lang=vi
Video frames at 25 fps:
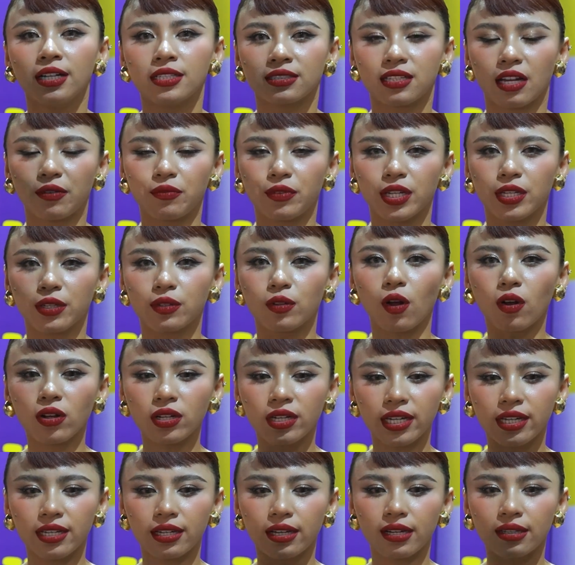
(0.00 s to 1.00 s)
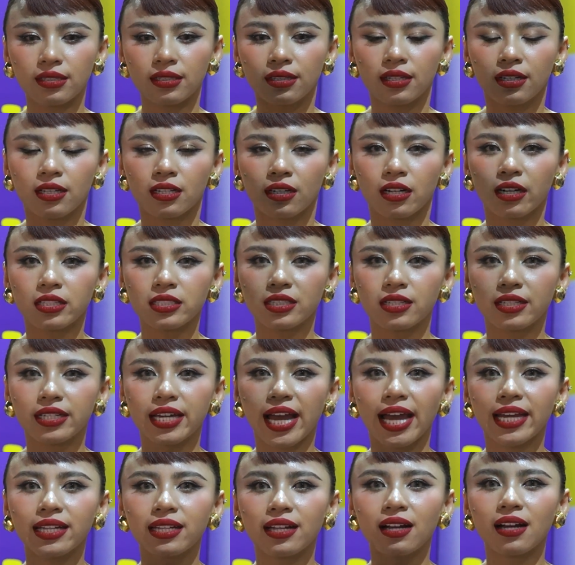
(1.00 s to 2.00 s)
tại vì đôi khi á có những
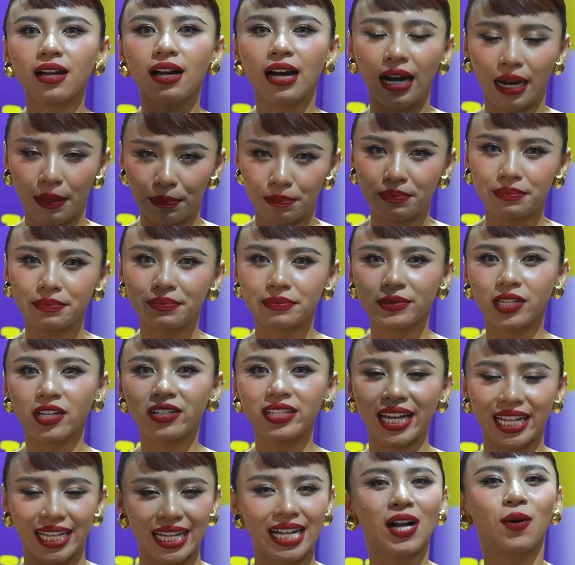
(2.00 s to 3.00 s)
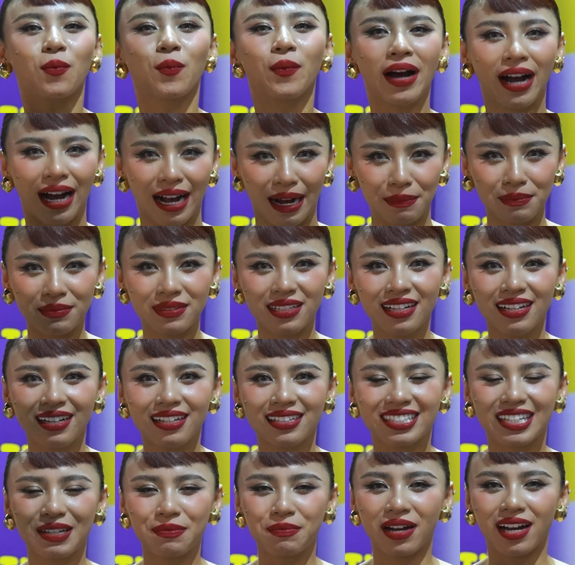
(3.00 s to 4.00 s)
cái nó hợp có cái nó không hợp
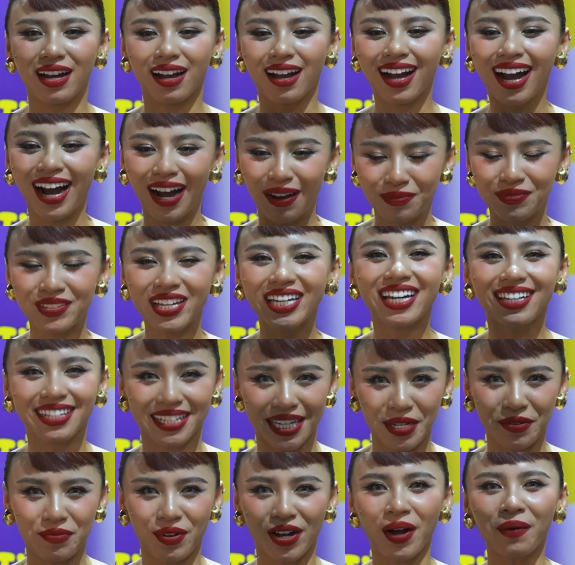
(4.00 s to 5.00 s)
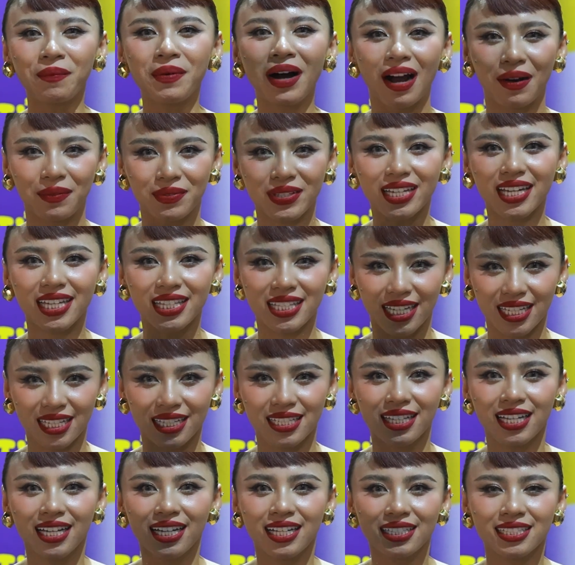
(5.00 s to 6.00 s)
nhưng mà hợp với cái gì và không hợp với cái
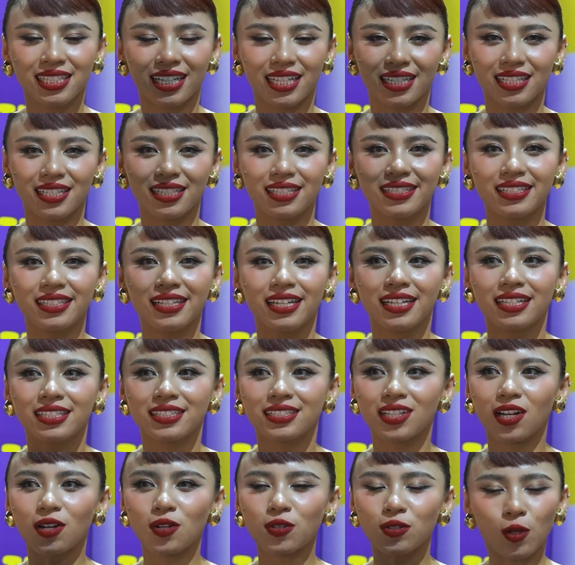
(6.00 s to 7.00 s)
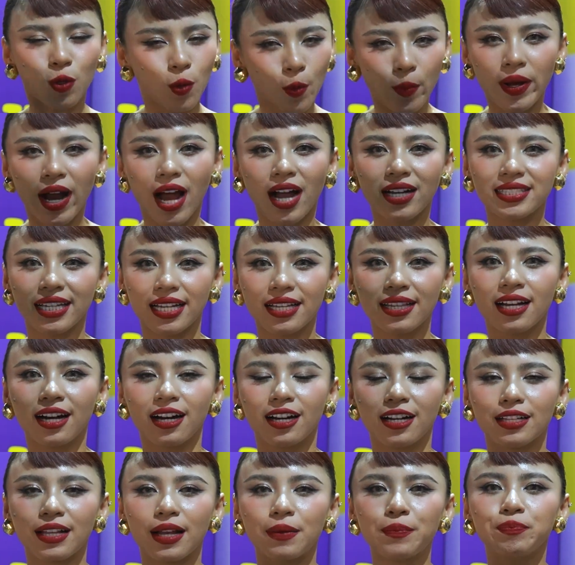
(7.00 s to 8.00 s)
gì thì nó nó cũng khó trả
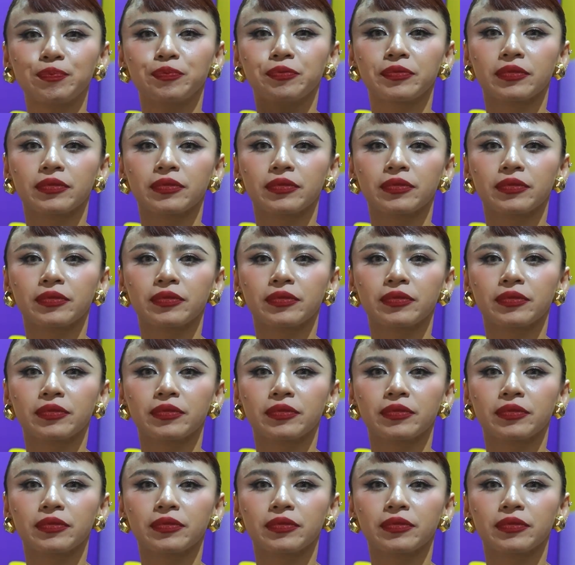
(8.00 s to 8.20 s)
lời lắm